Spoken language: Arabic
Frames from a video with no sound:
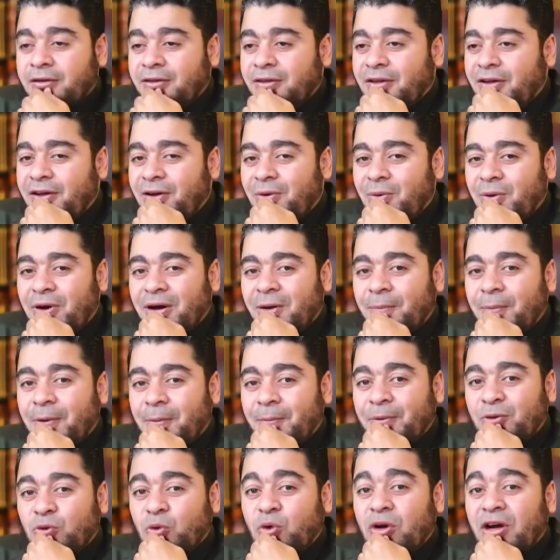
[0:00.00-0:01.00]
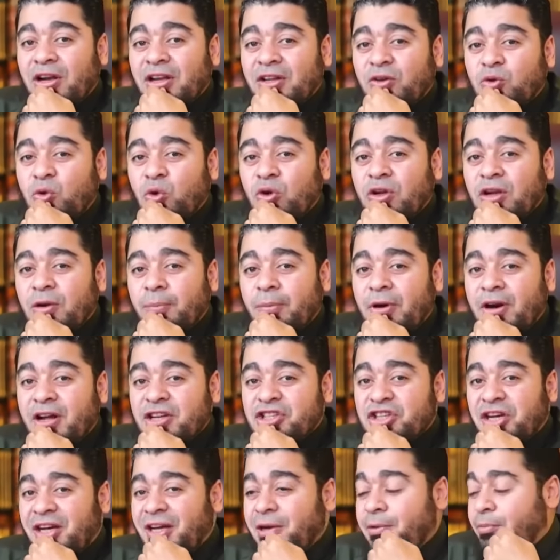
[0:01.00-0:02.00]
الله اكبر بتقلد كل
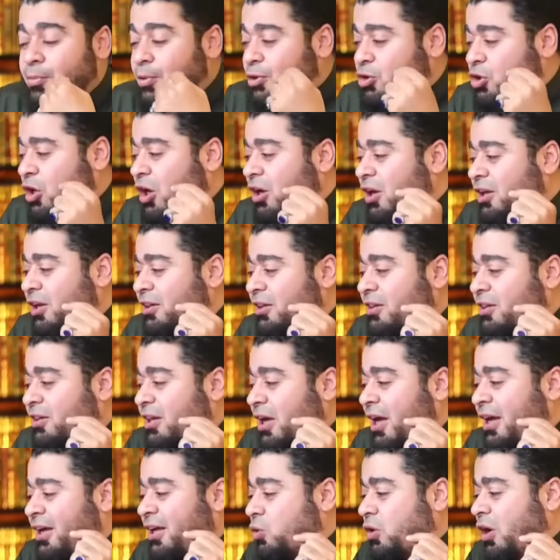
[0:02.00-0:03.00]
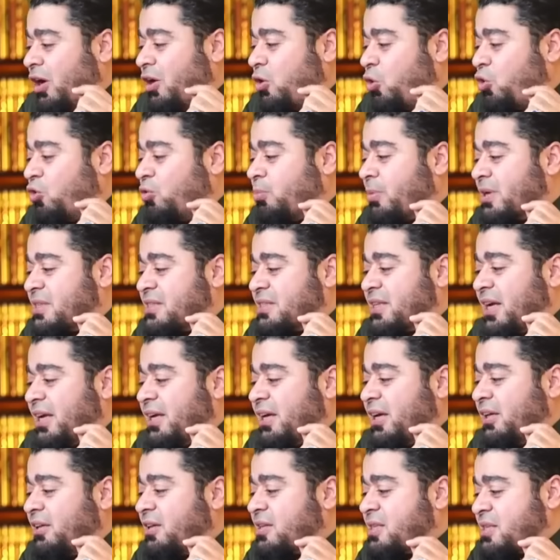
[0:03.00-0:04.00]
المراجع يعني بتقلد ايه الله العظمى
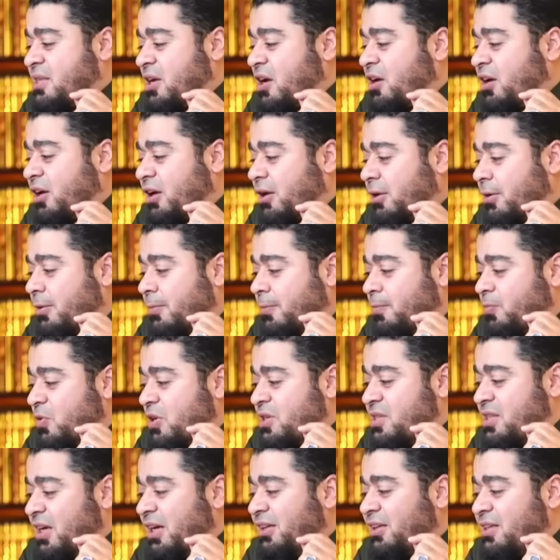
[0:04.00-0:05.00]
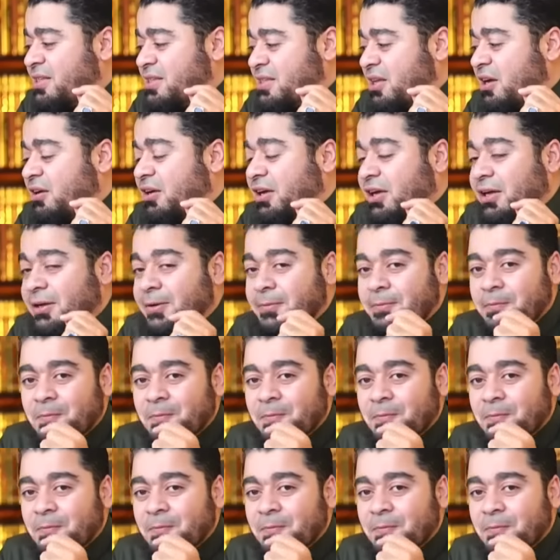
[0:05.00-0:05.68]
السيد الصرخي السيد الصرخي